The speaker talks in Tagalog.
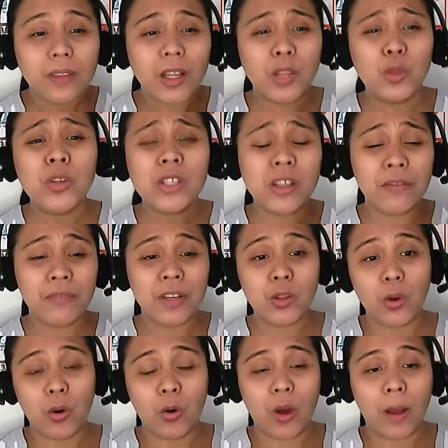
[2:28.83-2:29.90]
dun sa
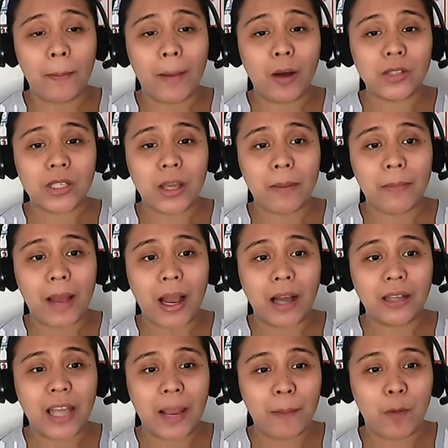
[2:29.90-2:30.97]
video ko about sa
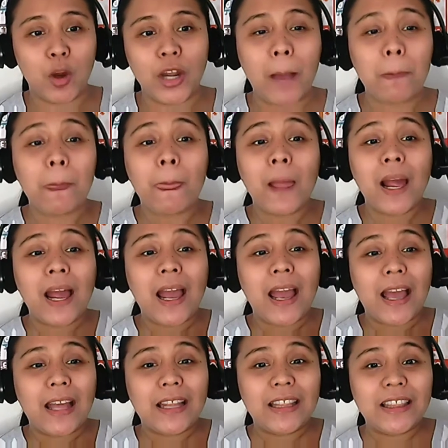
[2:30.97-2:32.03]
Mac demo na
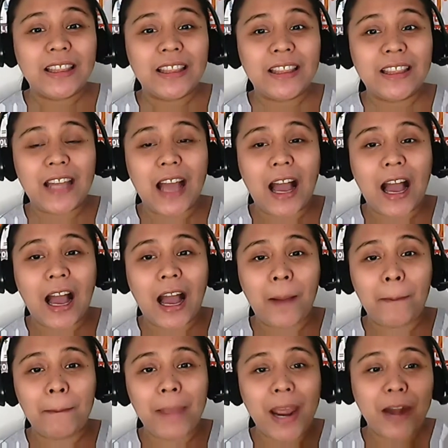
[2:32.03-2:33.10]

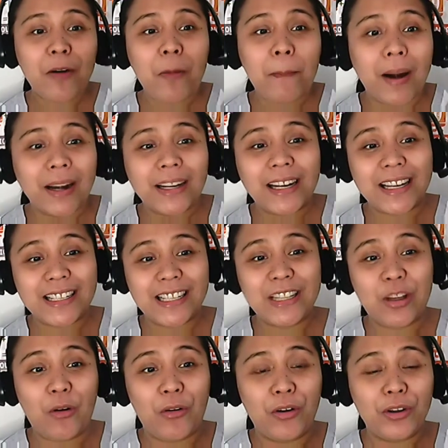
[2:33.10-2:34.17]
uh, merong part kasi
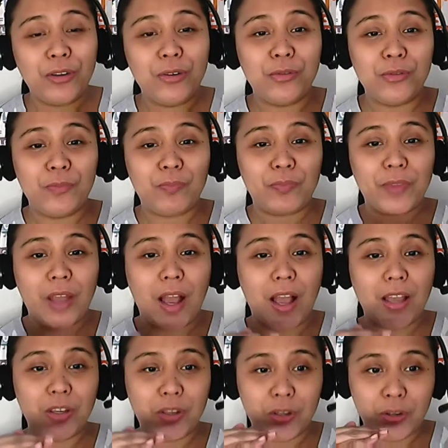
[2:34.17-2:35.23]
doon yung
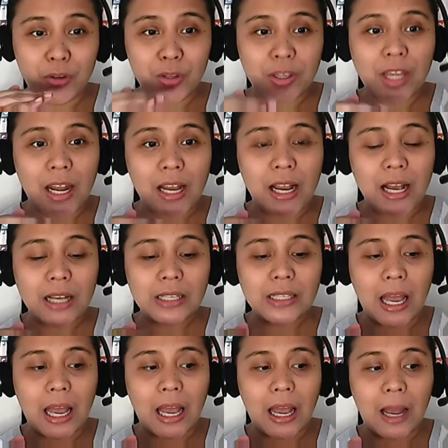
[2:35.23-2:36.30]
yun talagang
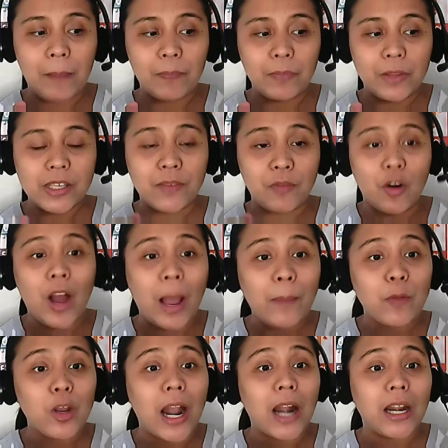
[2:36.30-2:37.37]
sa sa
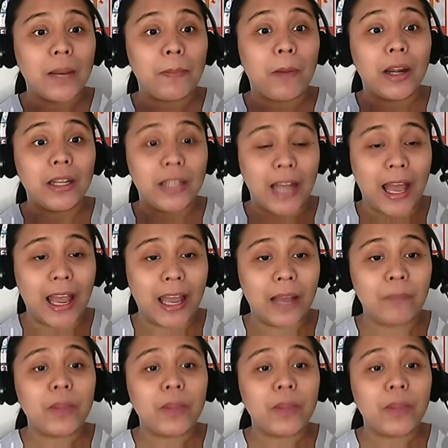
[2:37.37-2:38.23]
vocabulary part na